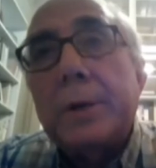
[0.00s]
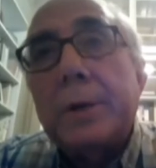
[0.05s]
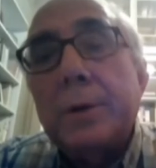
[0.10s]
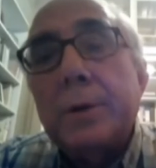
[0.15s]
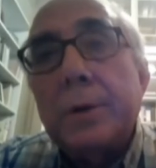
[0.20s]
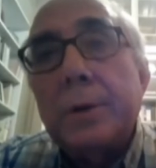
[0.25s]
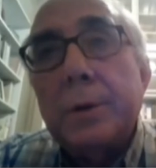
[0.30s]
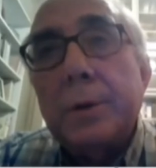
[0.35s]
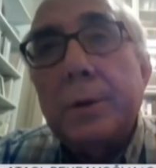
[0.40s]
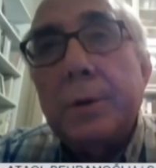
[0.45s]
e,
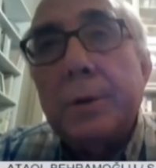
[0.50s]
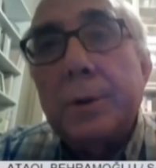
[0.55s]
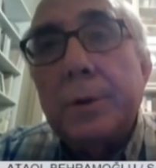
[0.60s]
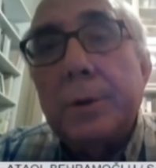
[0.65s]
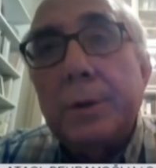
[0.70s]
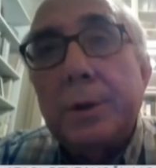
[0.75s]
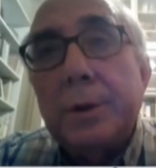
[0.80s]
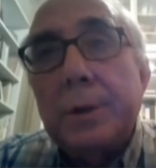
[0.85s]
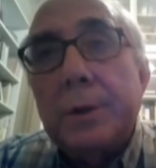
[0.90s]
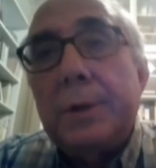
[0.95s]

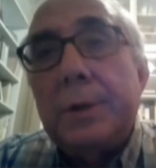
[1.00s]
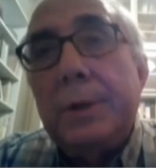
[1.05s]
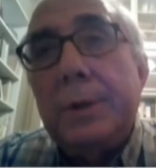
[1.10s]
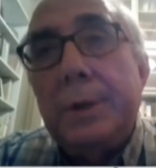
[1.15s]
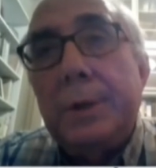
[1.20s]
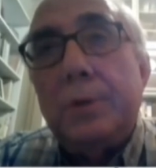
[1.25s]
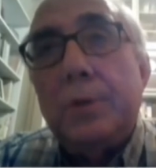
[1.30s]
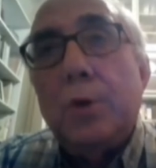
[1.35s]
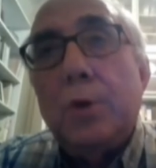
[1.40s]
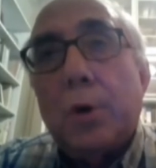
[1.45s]
git,
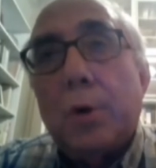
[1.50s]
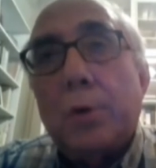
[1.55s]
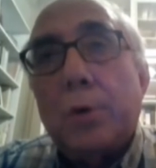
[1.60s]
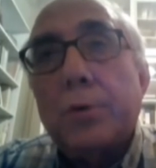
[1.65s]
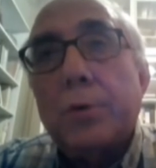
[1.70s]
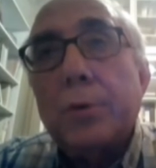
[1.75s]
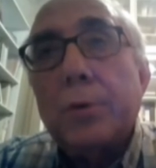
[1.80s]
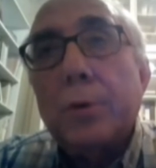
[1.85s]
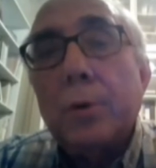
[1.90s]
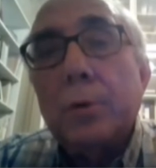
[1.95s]
gidiyor.
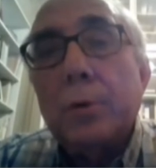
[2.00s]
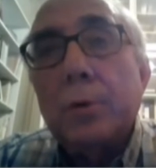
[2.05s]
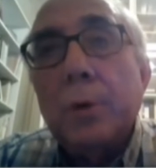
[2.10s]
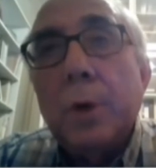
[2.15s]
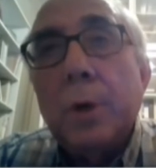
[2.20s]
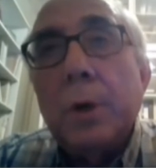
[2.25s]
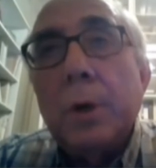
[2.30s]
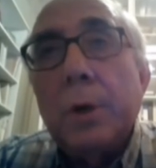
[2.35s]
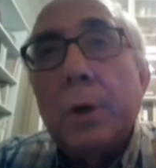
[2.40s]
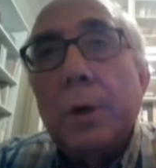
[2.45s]

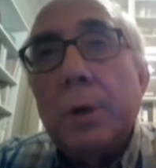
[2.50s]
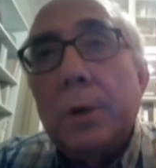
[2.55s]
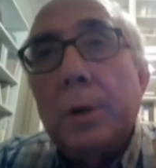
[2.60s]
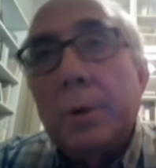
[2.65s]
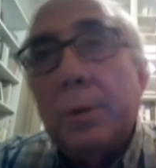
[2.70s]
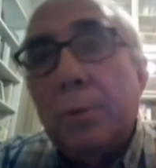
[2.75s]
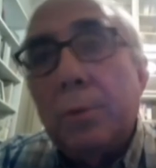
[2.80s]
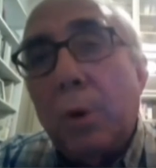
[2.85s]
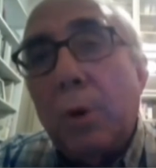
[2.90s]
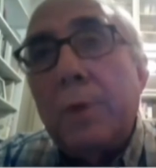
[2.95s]
Ee,
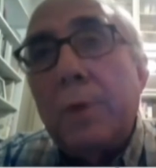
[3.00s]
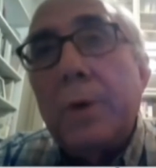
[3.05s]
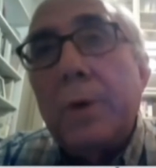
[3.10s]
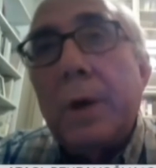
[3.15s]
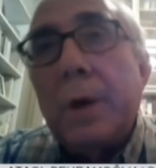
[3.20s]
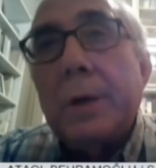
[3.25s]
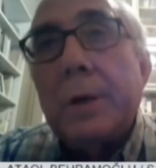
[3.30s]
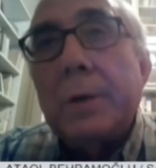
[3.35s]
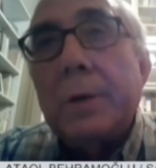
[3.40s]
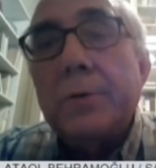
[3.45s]
Bolivya
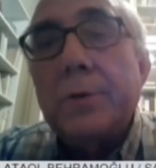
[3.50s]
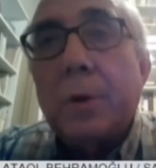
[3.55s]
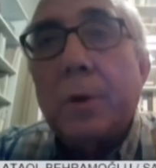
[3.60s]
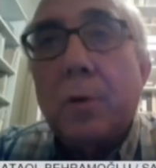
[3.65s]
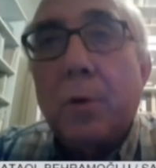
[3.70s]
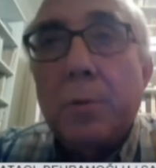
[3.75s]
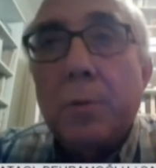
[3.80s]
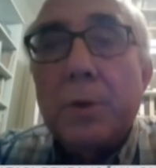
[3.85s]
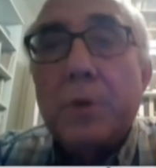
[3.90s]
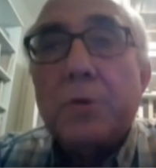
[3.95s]
işte
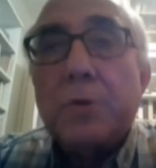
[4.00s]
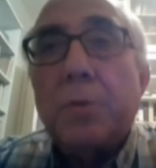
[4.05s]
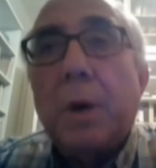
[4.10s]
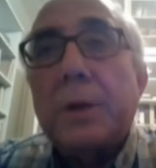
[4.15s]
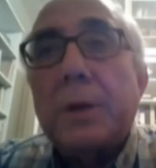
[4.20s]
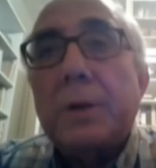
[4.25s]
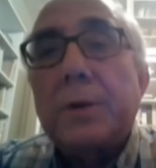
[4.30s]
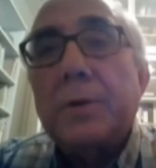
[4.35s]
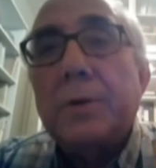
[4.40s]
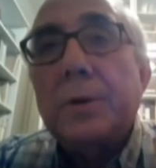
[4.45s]
Komünist
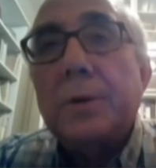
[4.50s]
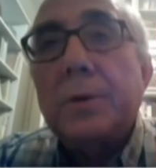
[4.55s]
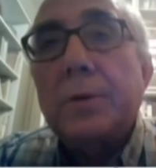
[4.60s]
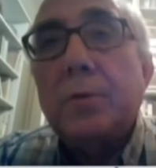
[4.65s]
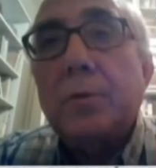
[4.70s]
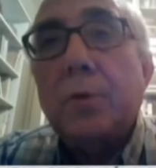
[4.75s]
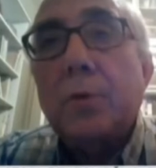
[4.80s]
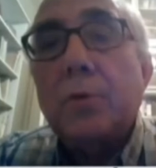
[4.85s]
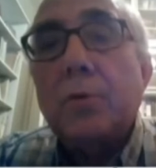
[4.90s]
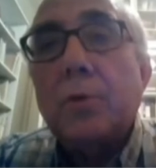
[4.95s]
Partisi söz
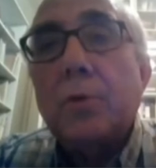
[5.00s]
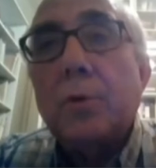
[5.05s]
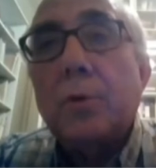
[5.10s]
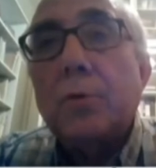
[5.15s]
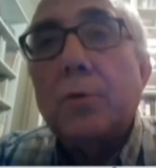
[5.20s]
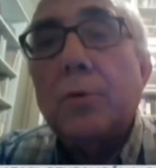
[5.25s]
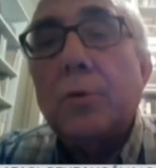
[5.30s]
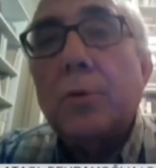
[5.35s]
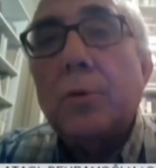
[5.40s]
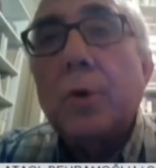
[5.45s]

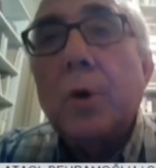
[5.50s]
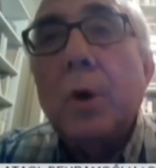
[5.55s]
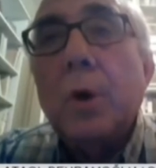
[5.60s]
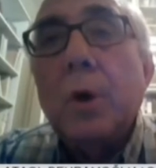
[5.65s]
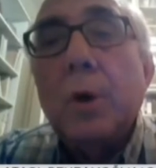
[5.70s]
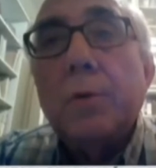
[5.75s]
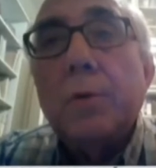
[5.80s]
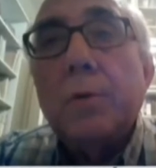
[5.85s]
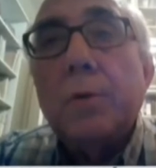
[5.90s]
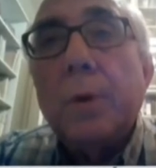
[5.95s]
konusu
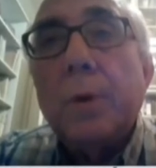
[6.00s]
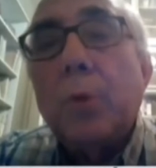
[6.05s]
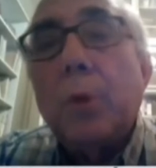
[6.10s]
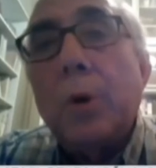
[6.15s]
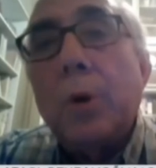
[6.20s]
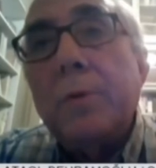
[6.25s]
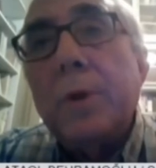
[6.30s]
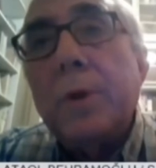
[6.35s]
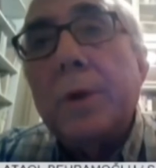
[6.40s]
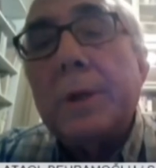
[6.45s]
ve
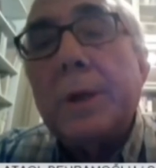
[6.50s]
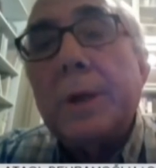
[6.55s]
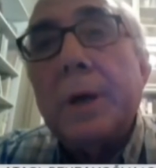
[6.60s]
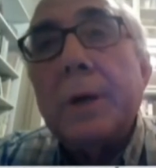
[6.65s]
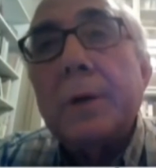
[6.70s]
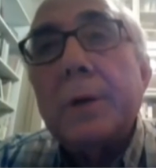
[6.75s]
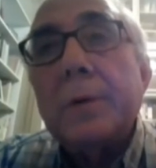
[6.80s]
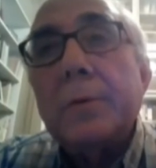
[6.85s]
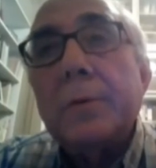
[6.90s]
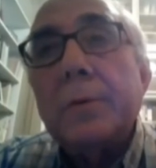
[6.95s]
Bolivya'da
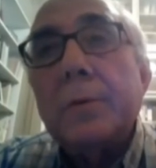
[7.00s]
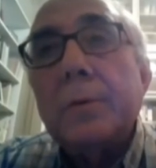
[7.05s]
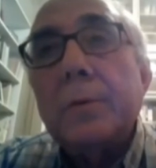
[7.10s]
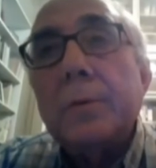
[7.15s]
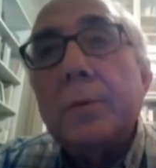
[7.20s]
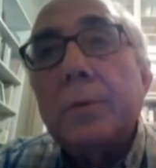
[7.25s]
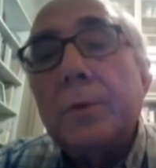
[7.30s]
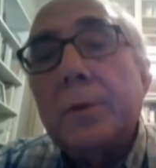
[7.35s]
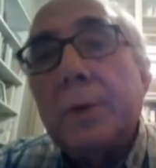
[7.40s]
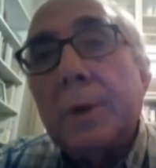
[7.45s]

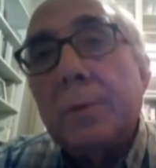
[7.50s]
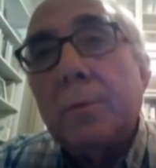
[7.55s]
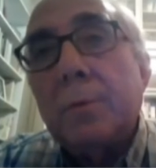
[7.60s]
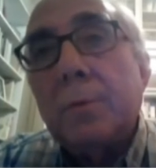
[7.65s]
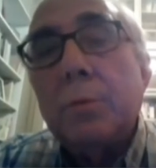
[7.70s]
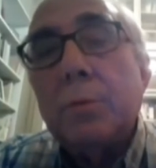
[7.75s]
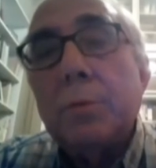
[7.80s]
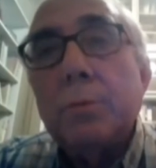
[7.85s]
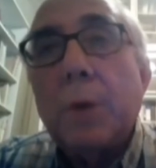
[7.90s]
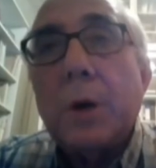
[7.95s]
işte
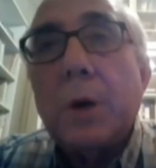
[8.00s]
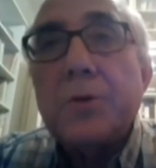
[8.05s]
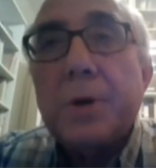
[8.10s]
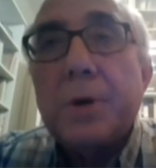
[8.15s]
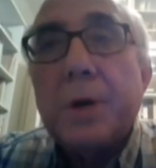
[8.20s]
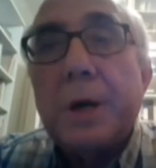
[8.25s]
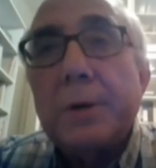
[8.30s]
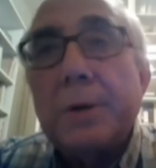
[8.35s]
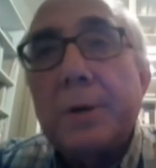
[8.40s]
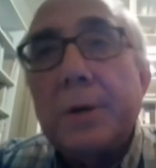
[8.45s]

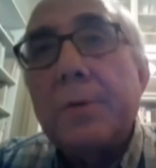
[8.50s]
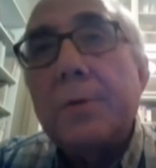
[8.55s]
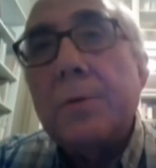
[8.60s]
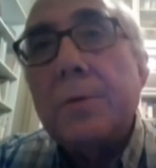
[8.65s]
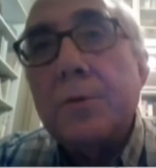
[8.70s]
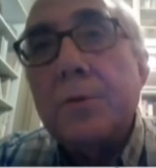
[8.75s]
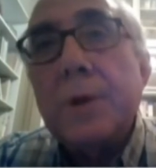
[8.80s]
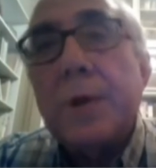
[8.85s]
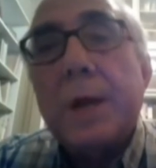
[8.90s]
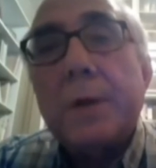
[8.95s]
başka
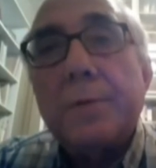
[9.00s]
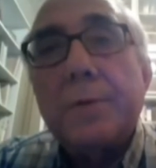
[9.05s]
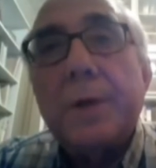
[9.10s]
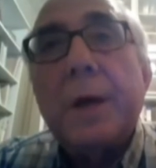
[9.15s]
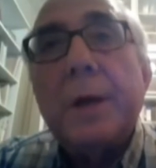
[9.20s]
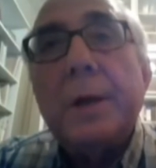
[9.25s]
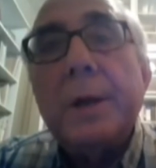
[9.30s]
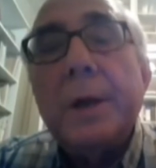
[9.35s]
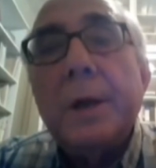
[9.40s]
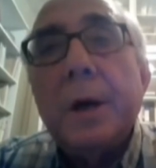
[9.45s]
devrimciler filan
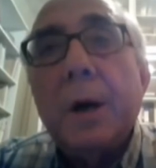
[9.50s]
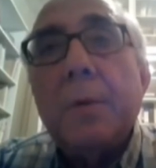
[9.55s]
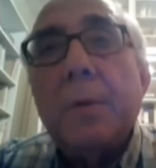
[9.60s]
ama